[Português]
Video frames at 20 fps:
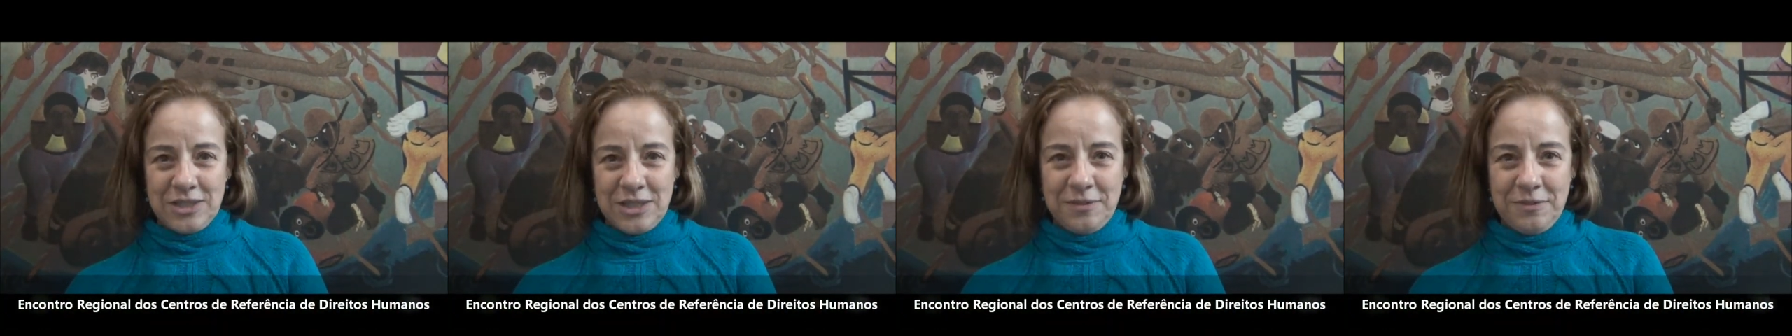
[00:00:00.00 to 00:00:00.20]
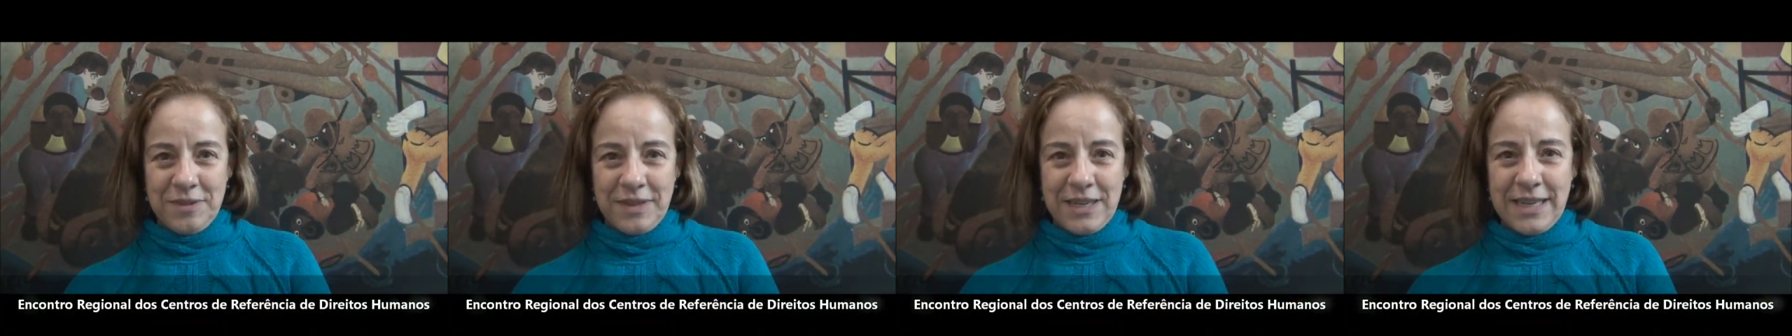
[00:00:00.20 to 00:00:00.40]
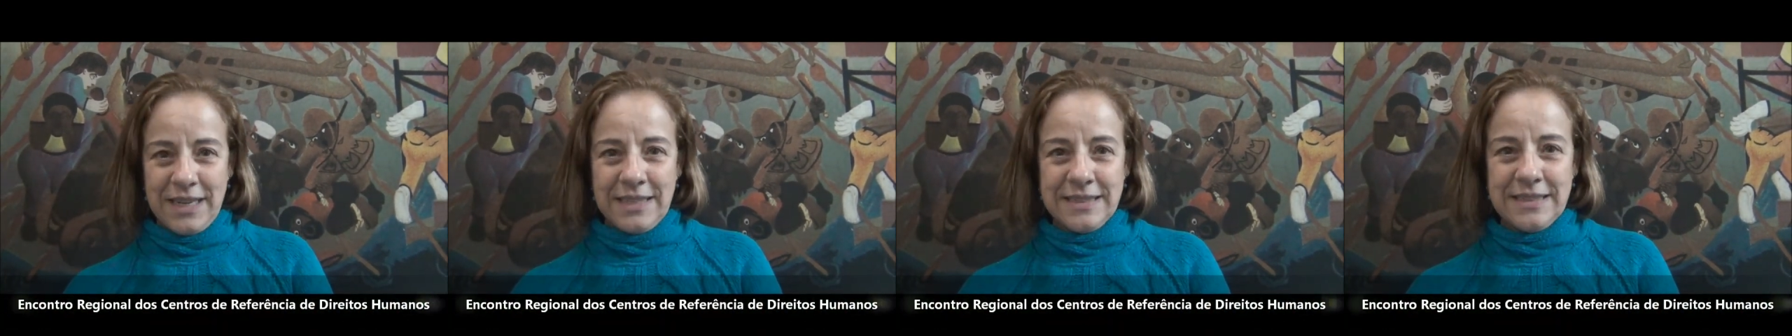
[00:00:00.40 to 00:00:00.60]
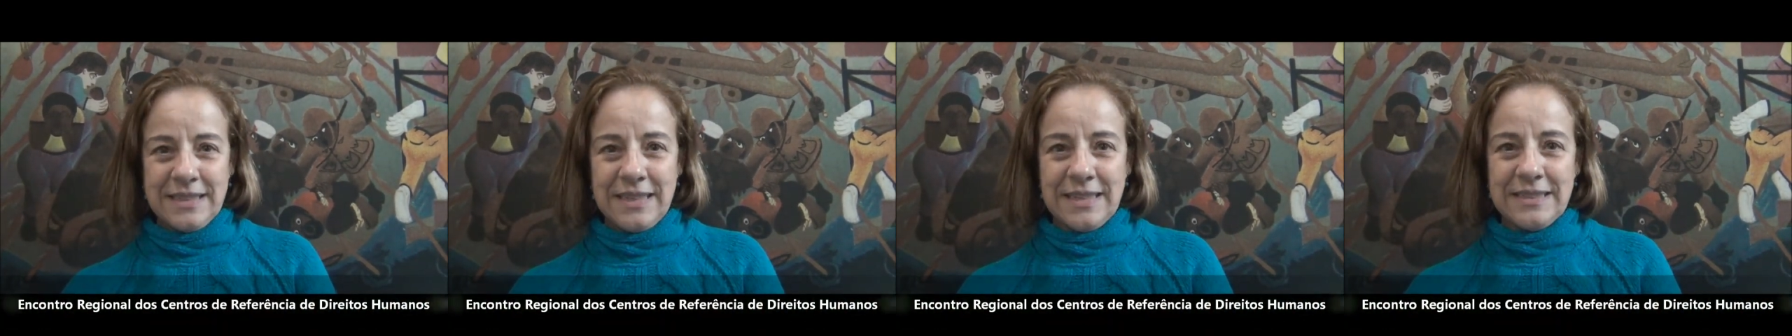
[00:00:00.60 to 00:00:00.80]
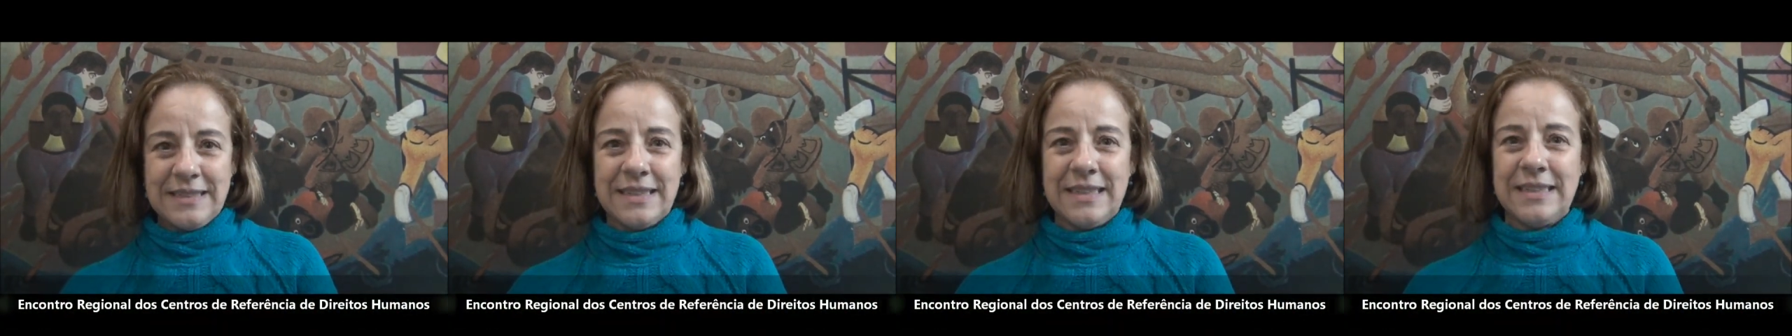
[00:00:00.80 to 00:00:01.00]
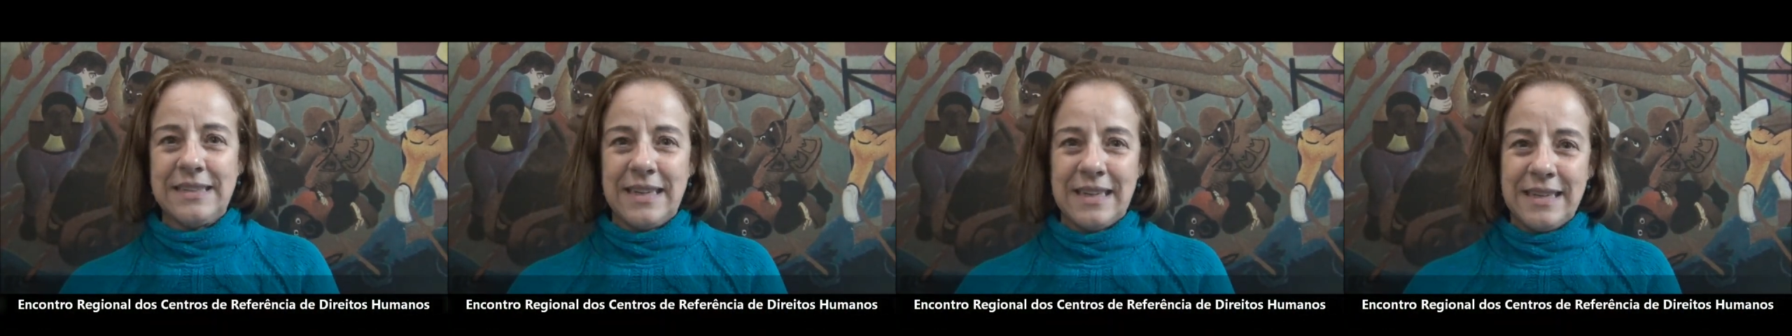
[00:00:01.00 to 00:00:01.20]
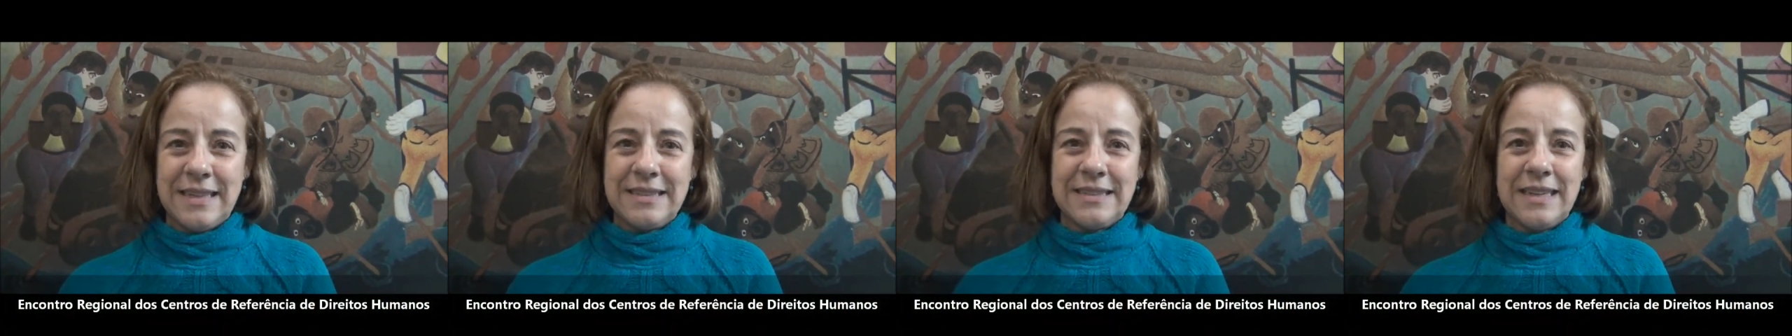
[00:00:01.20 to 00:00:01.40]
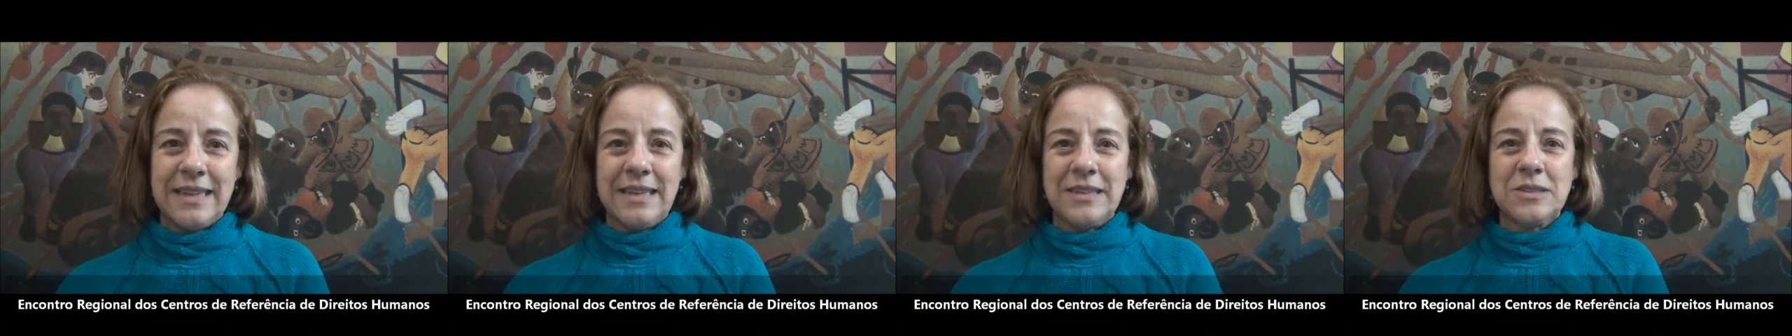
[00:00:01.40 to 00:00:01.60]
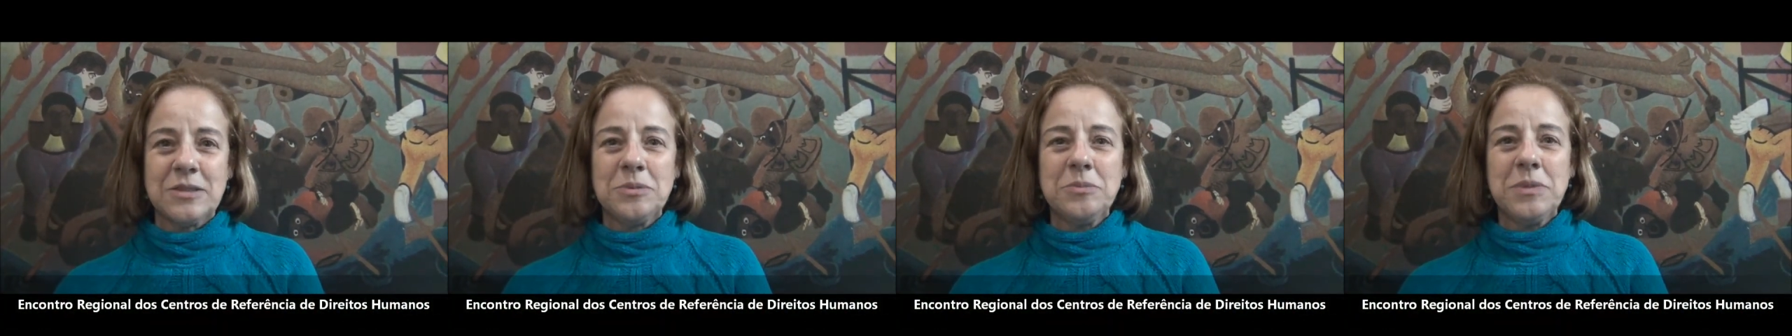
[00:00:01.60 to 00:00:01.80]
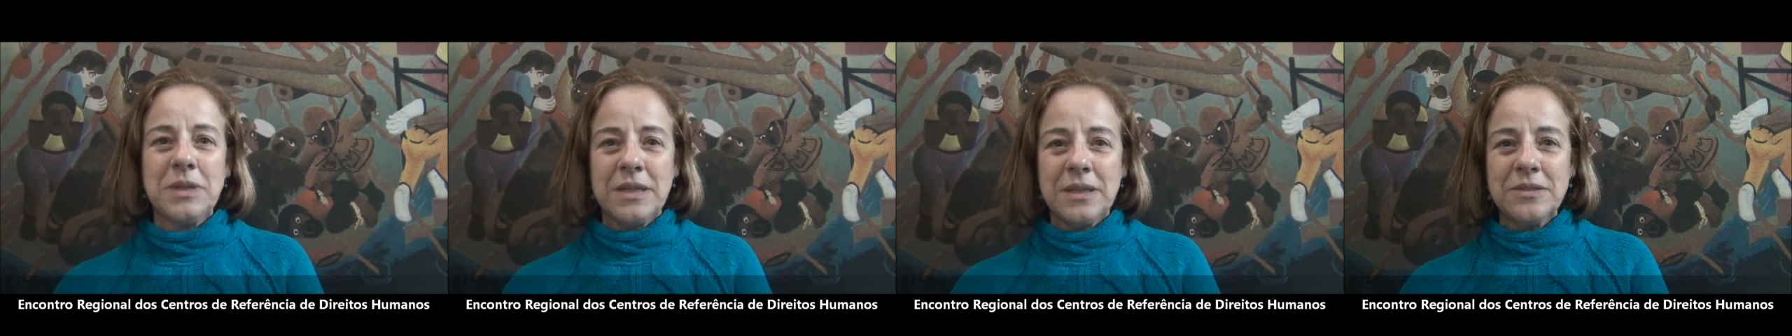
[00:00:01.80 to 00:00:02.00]
de Referência na Secretaria de Direitos
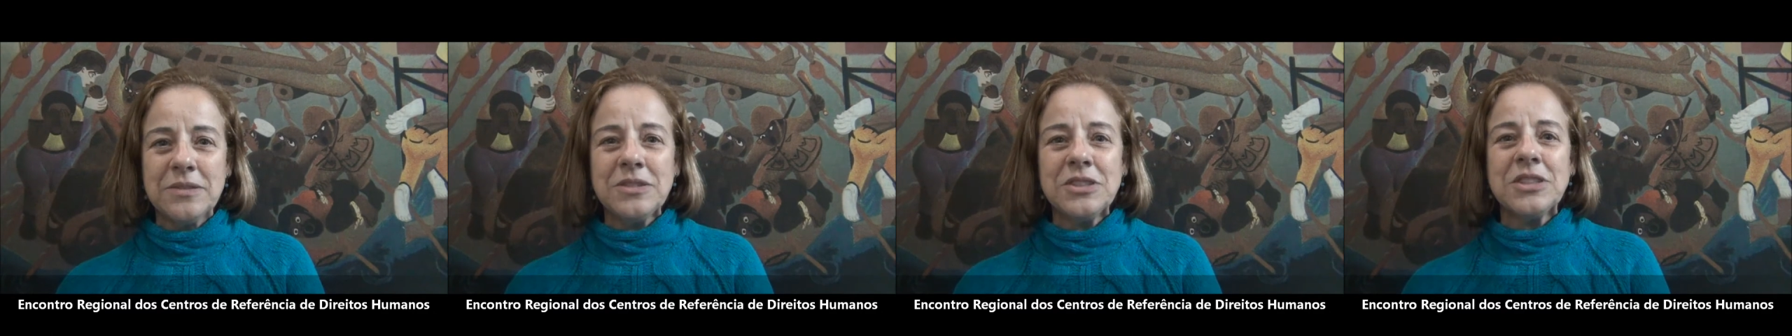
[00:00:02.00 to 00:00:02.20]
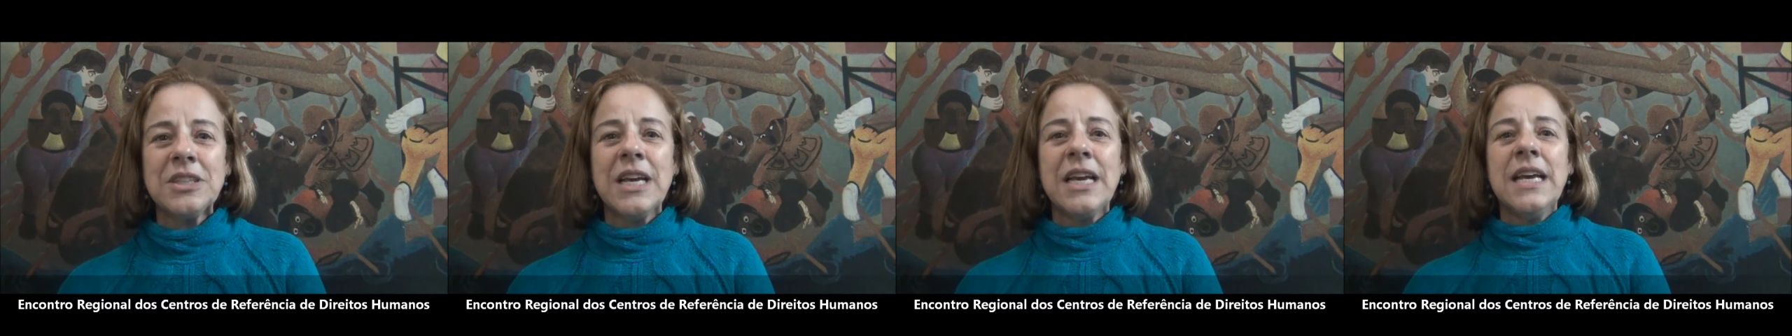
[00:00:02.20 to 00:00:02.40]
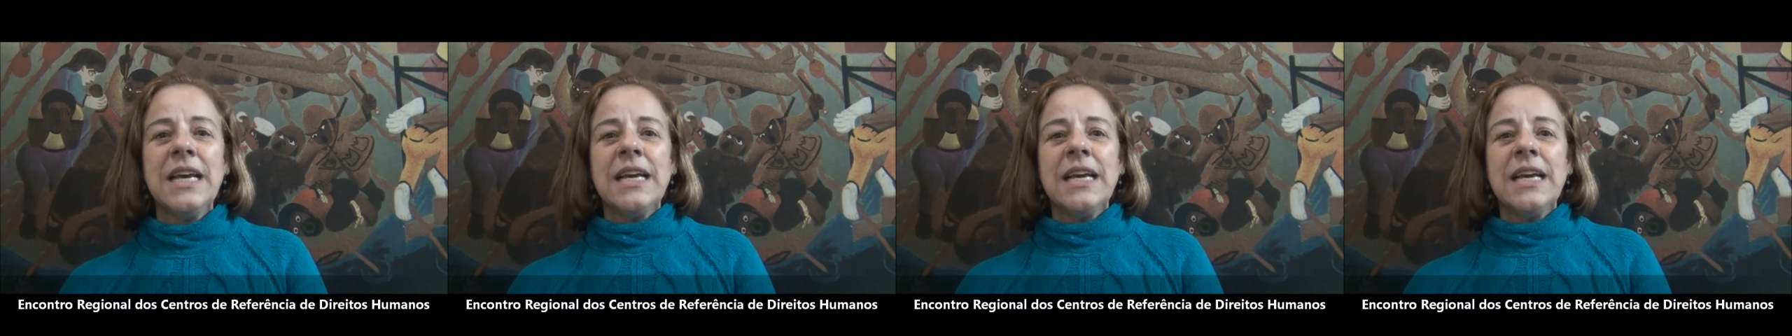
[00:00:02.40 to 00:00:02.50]
Humanos,